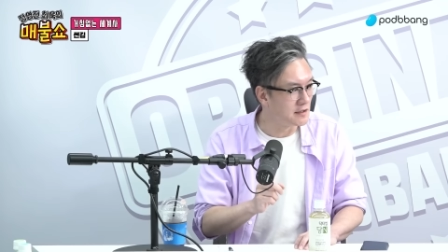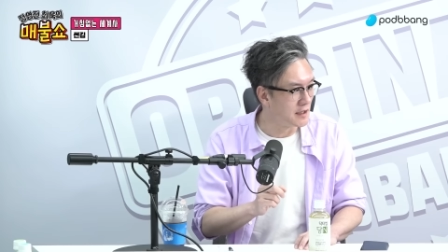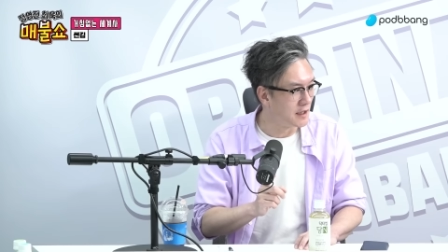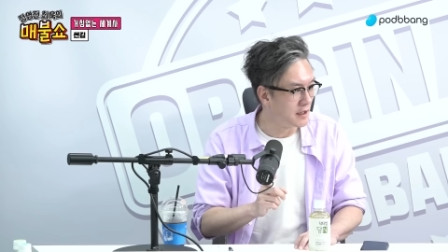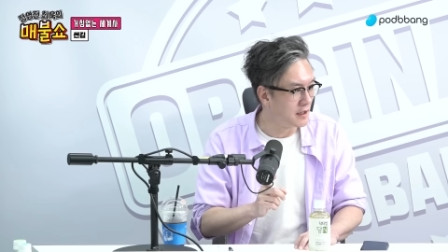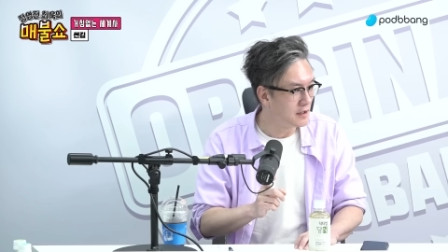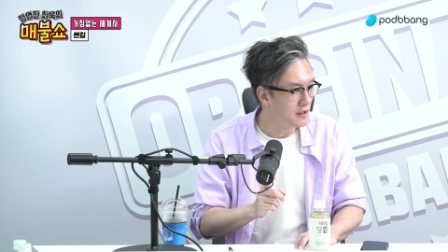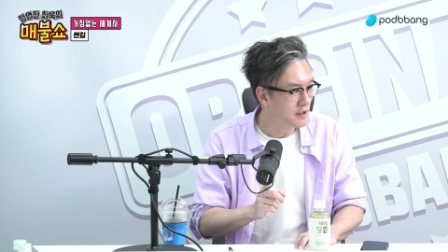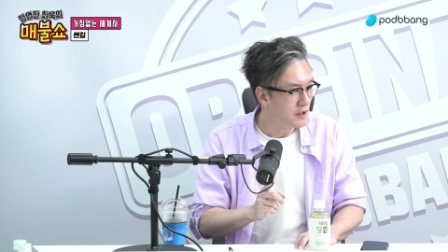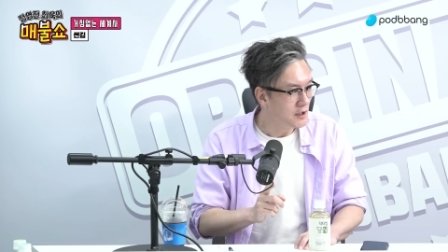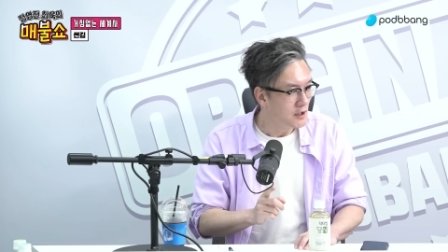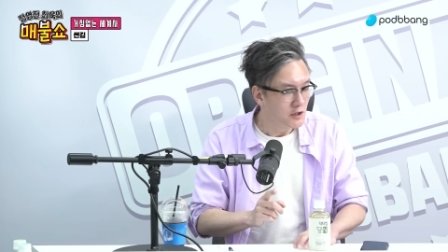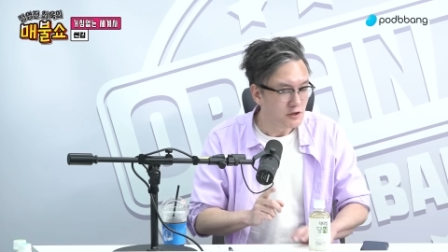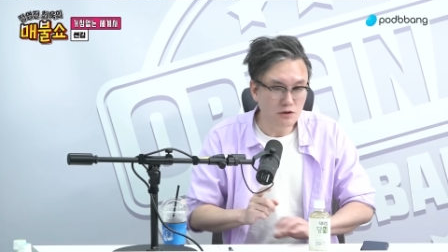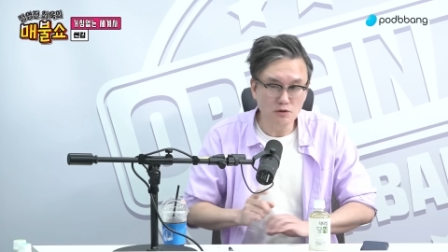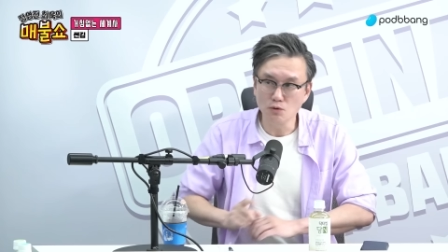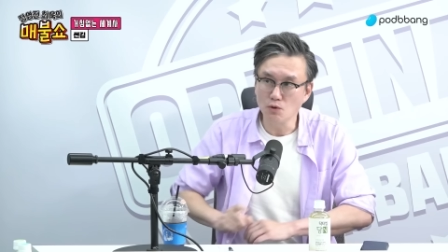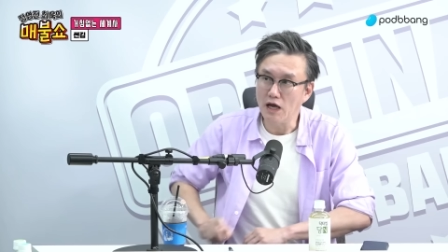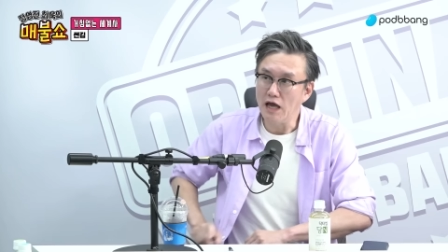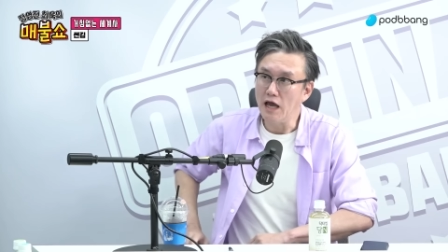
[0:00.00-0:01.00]
된다.
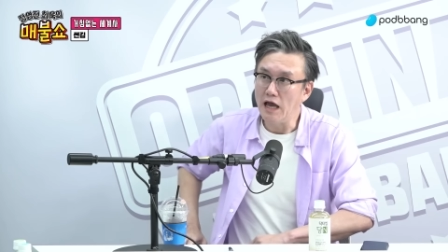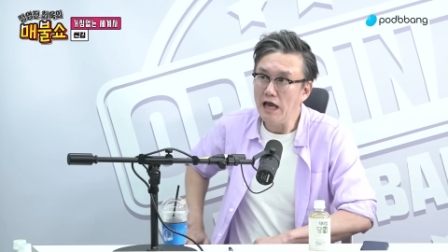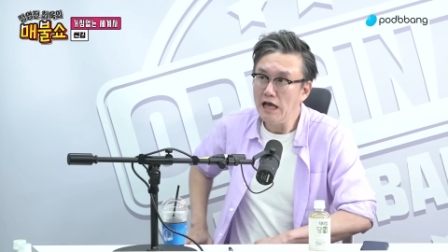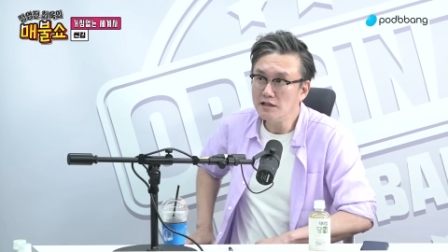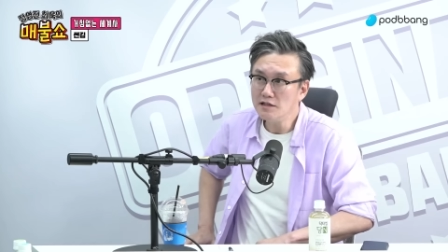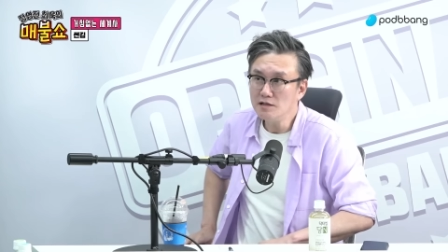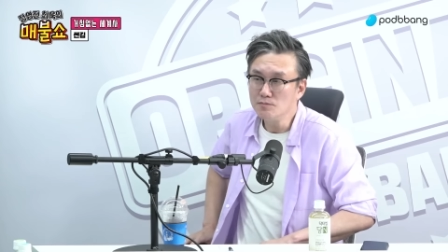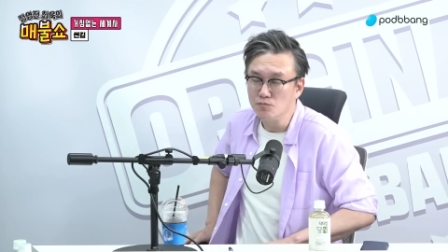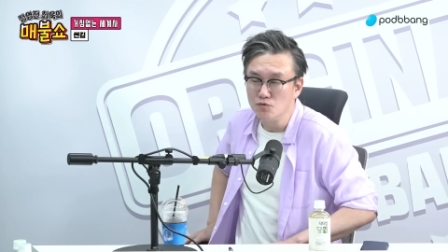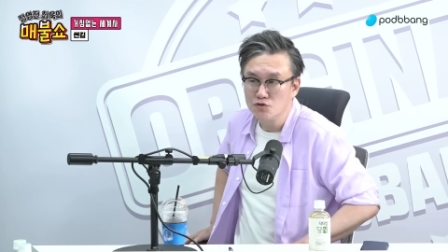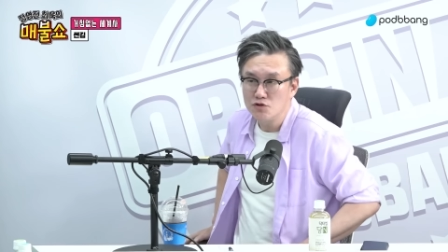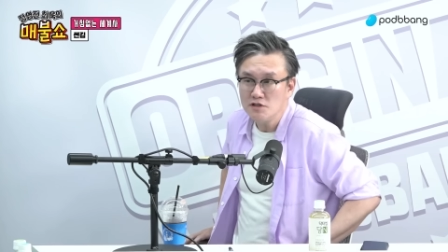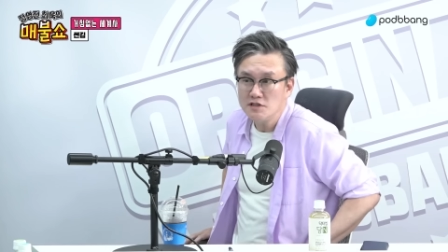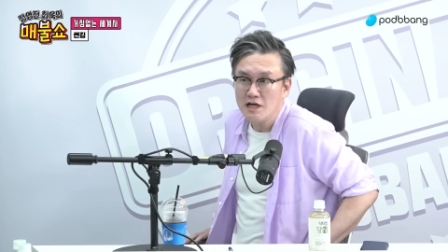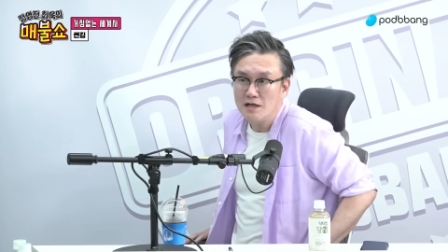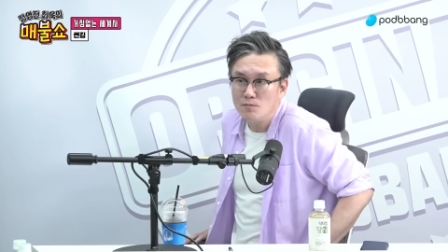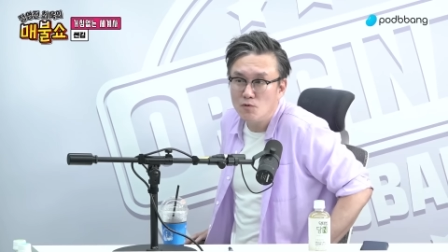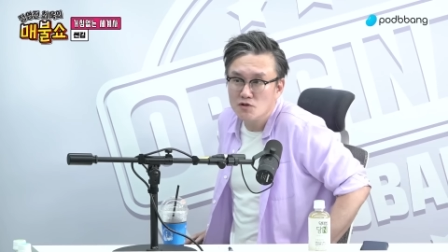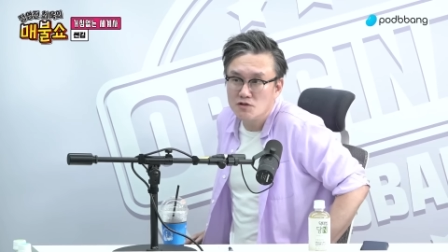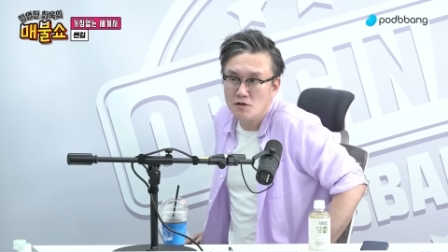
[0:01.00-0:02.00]
저 애들이 무슨
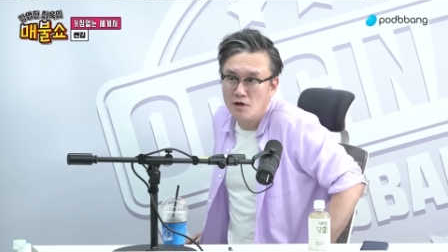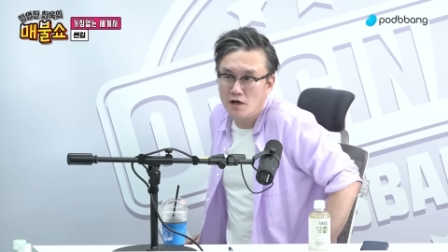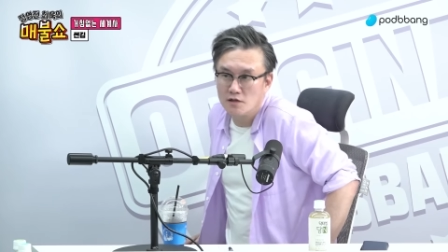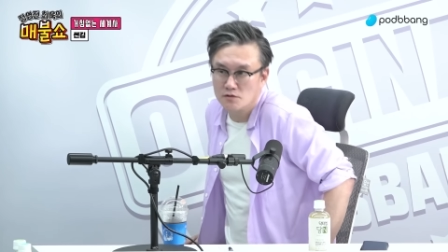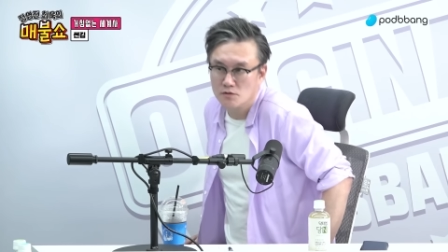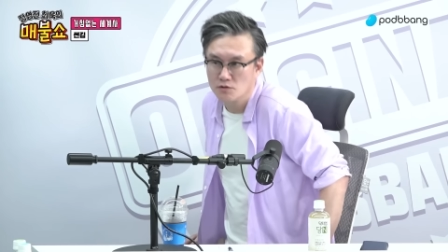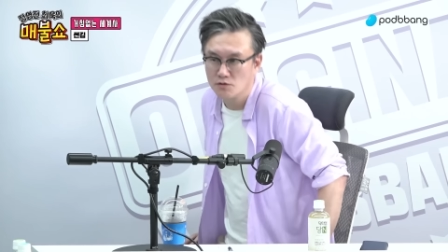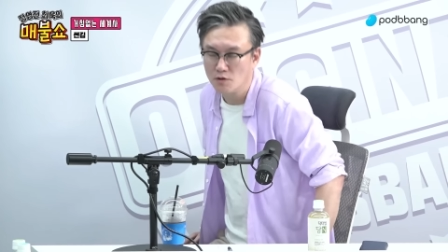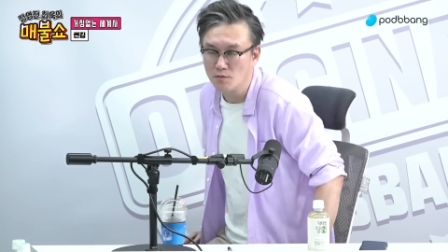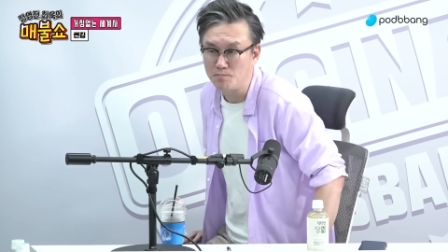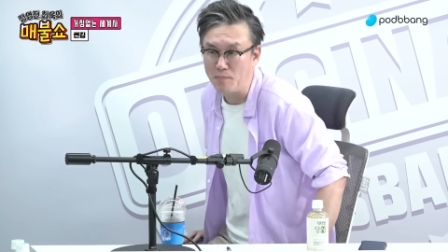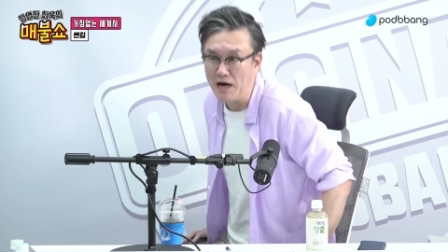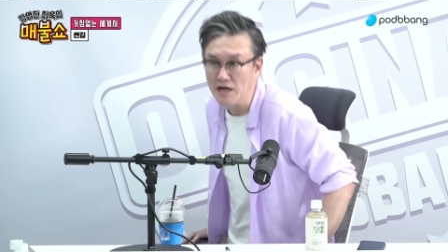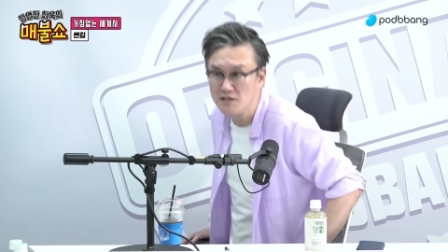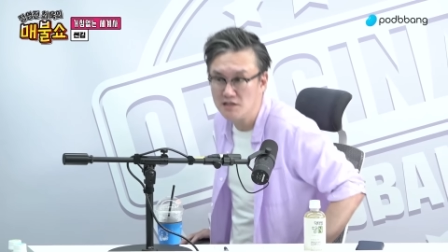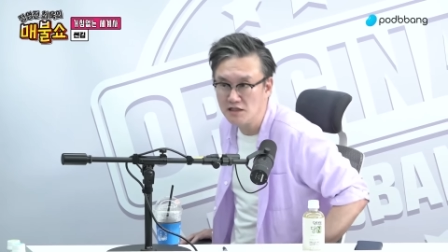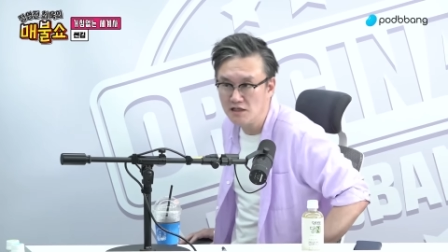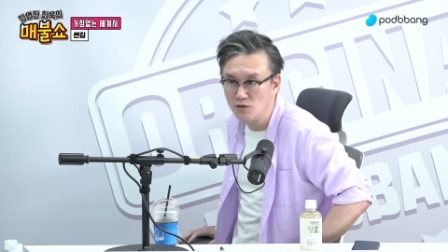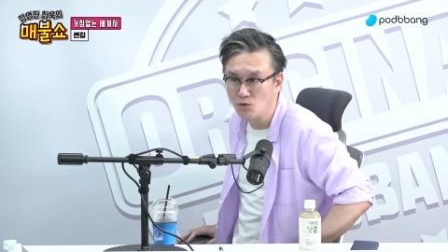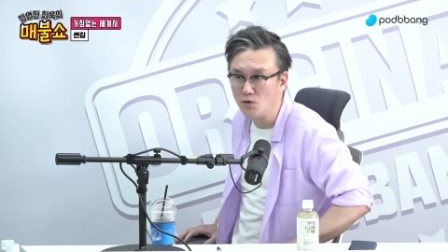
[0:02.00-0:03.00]
잘못이어가지고 저
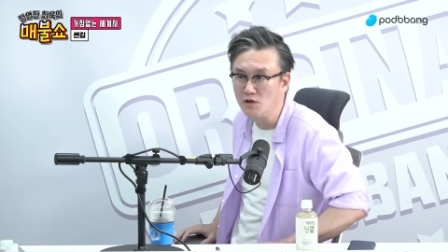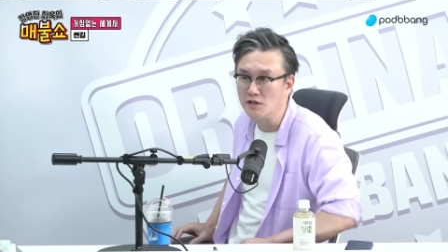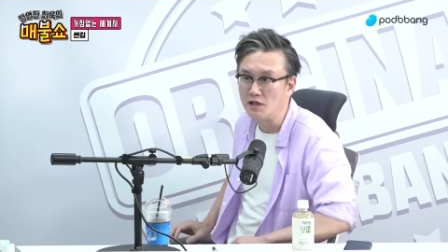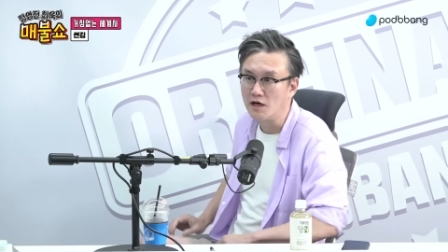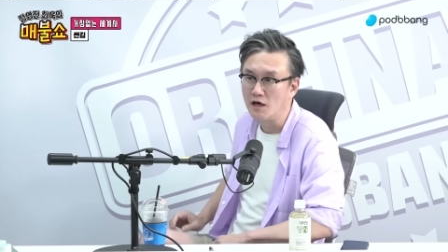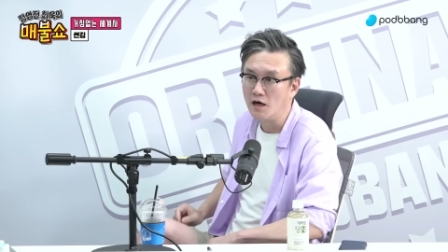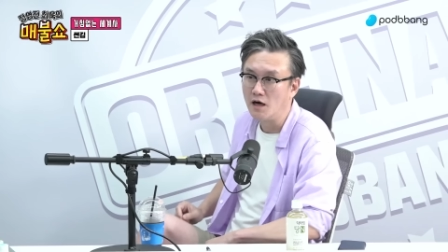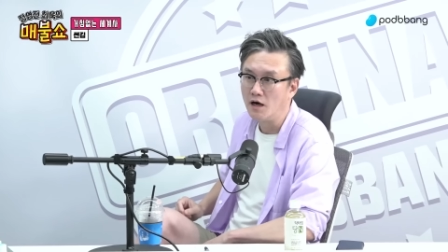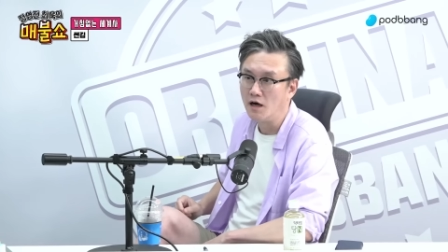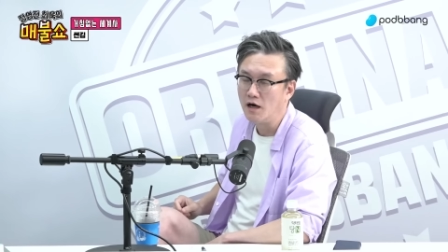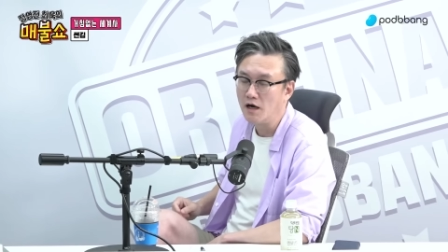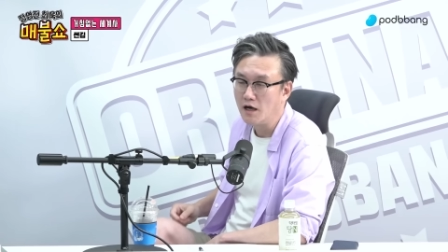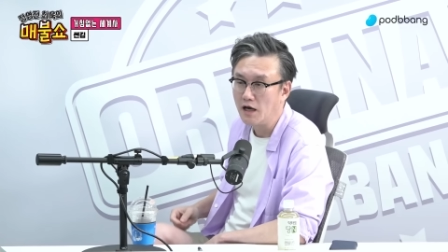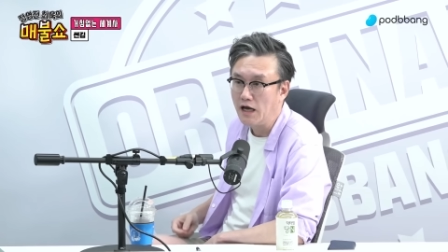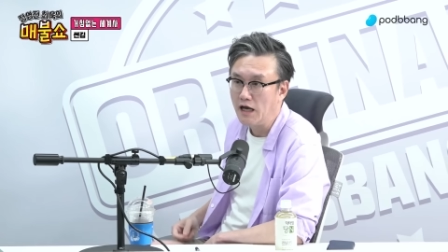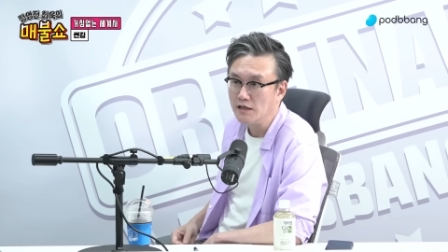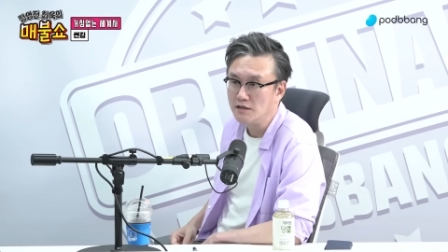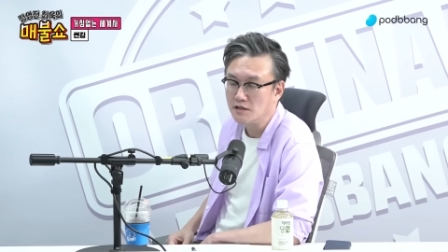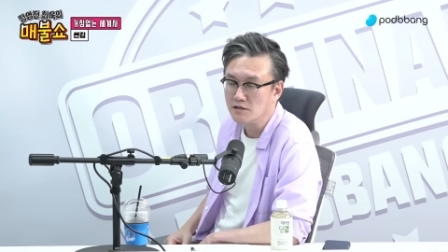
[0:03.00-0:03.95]
방직기 돌리다가 어.